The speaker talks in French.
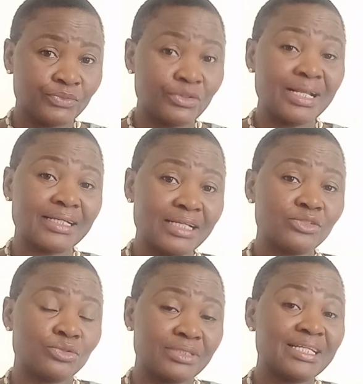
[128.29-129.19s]
de la
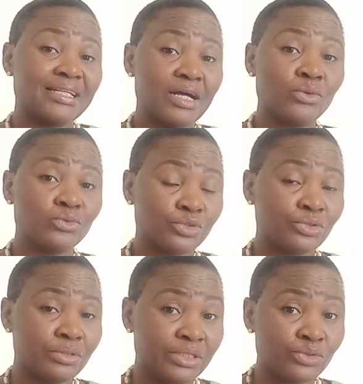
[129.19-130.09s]
classe sociale là où
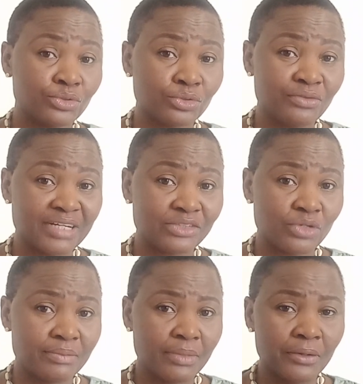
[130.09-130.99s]
il se trouve
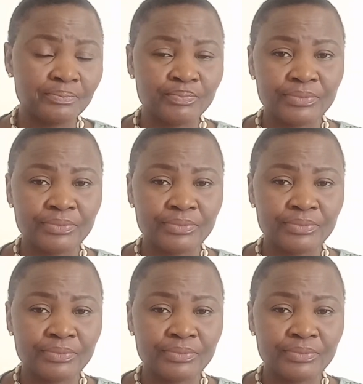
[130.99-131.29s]
actuellement,